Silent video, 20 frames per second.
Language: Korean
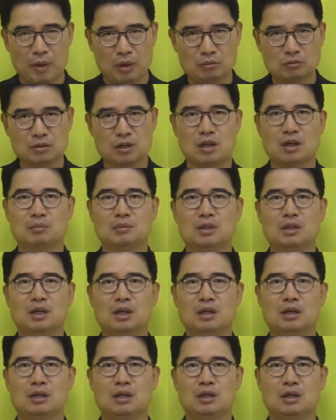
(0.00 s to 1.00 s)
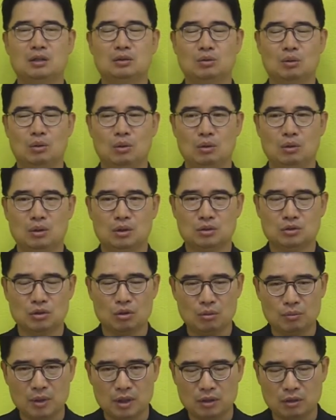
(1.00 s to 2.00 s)
배운 사람이나 또
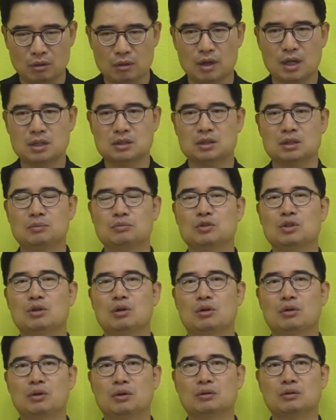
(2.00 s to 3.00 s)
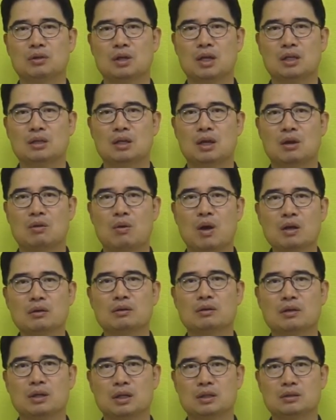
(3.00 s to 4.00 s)
정말 여러 가지 힘들고 어려운 그런
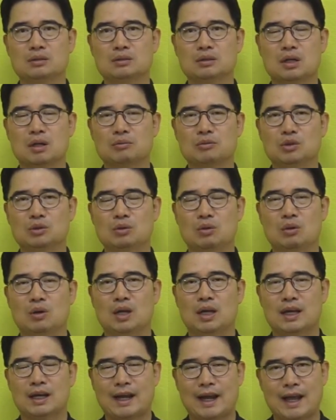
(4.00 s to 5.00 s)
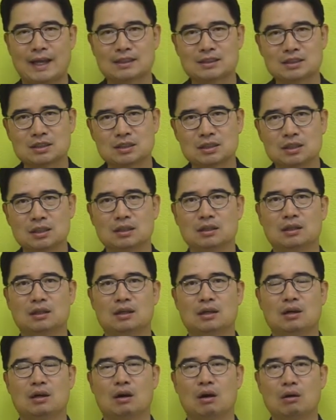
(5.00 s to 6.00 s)
환경에 있는 사람들도
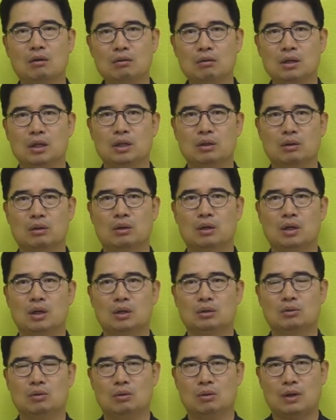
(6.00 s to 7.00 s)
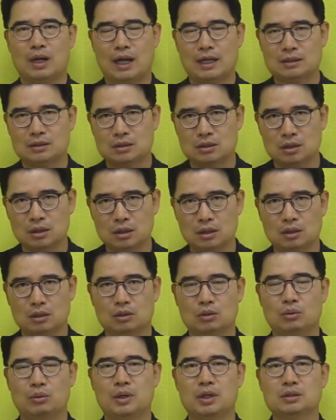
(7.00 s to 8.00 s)
같이 어울리고 또 같이
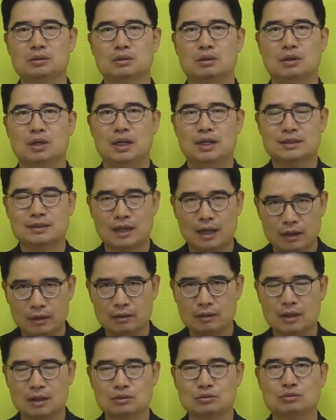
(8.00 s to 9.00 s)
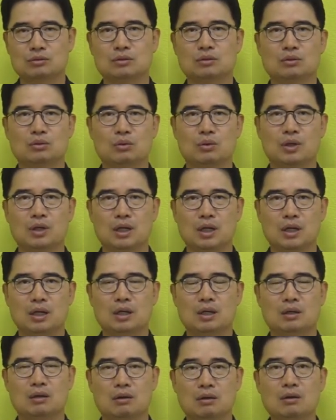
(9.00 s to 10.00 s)
교회에서 사역을 할 수 있는
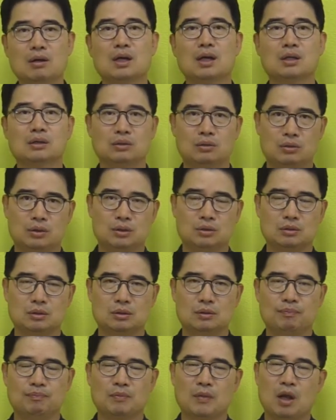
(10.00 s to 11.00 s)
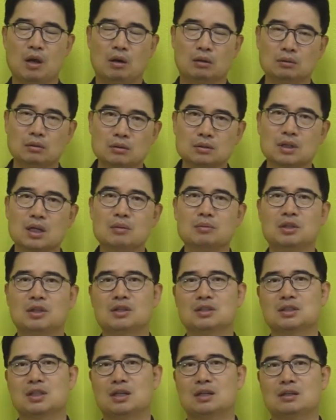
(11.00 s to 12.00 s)
교회가 건강한 교회죠. 어떤 사람이
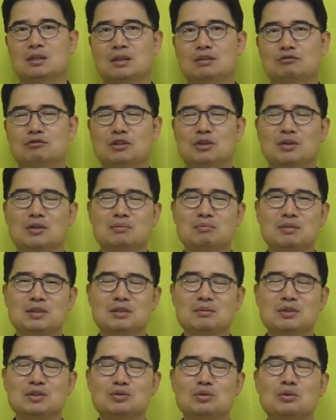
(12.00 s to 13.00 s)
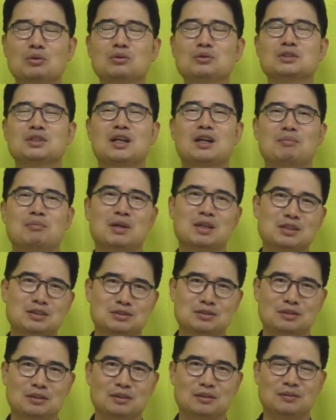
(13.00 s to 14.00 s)
이런 자랑을 해. 우리 교회는 믿음이 좋은 사람만
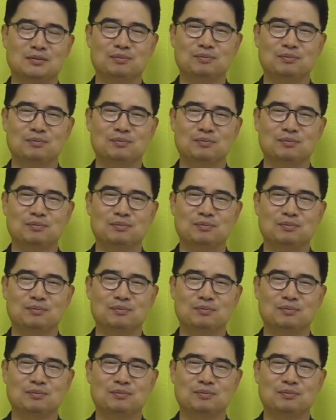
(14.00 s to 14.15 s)
있어.